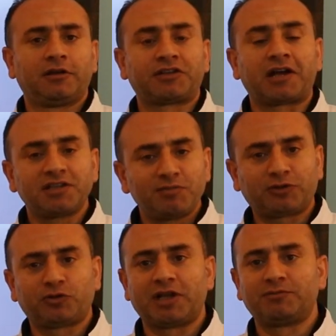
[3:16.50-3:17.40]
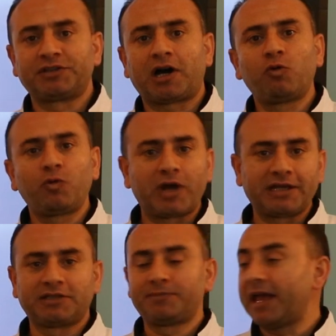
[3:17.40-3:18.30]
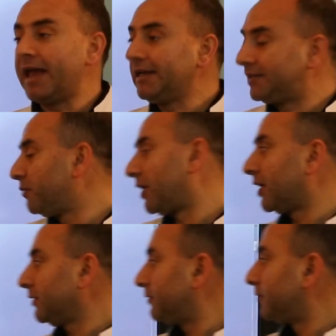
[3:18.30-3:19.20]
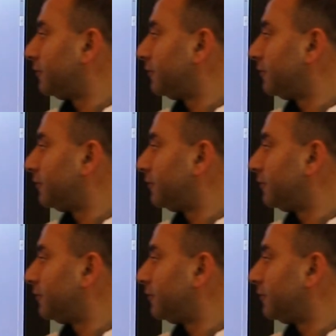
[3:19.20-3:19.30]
Tanzimat döneminde Avrupa'ya gidip eğitim alan